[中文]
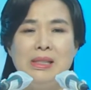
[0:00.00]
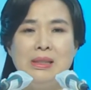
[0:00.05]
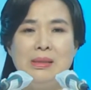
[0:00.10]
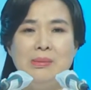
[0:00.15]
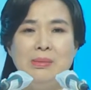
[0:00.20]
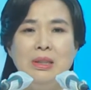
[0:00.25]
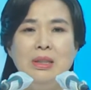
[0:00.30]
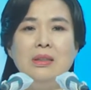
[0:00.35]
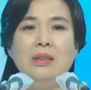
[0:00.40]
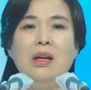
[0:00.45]

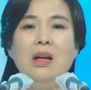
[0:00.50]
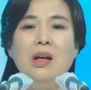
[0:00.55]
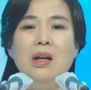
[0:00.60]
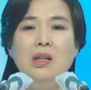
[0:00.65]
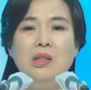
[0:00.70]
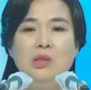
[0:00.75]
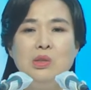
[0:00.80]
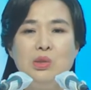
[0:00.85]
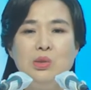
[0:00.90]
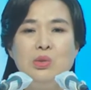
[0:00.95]
从，否
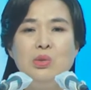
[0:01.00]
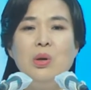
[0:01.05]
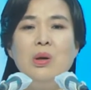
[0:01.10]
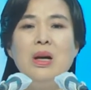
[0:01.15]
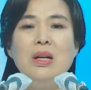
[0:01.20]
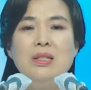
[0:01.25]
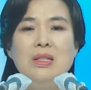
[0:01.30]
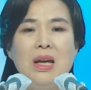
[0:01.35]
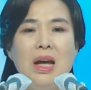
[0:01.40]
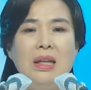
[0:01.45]
则
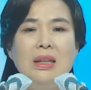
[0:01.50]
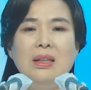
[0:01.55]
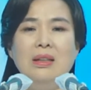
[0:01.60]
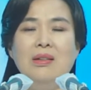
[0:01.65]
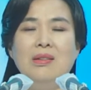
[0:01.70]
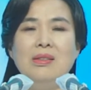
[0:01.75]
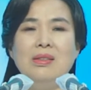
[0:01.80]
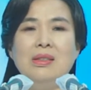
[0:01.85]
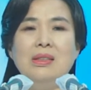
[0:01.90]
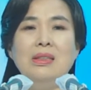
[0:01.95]
就不
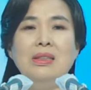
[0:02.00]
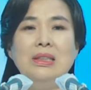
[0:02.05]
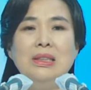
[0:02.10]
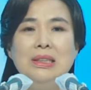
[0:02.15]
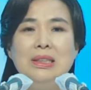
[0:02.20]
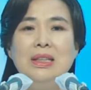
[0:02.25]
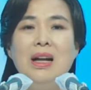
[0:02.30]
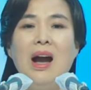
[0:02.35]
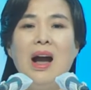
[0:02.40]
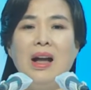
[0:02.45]
顺
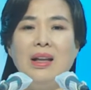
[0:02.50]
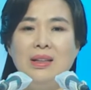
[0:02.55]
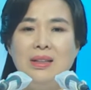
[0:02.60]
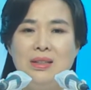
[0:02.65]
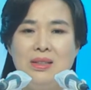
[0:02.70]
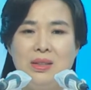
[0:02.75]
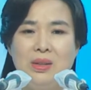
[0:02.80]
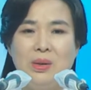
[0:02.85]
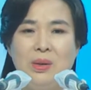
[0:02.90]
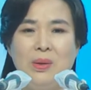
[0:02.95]
从。
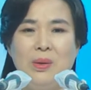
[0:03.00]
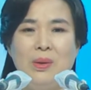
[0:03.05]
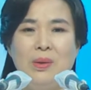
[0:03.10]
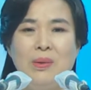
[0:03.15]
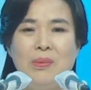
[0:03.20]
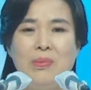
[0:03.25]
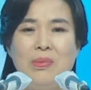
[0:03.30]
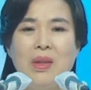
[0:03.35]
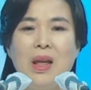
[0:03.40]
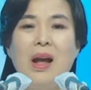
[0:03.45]

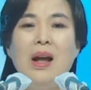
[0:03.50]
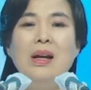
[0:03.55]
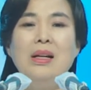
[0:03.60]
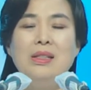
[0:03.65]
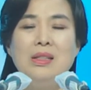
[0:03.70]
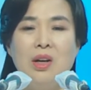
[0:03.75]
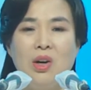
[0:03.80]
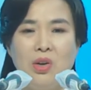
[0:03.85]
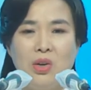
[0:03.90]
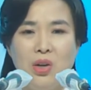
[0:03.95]
这就不
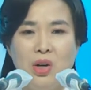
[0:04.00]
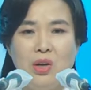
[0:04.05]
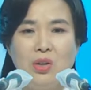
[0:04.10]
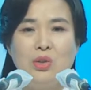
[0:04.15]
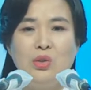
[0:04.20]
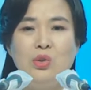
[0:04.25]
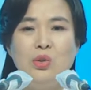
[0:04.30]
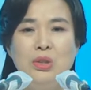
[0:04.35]
是义，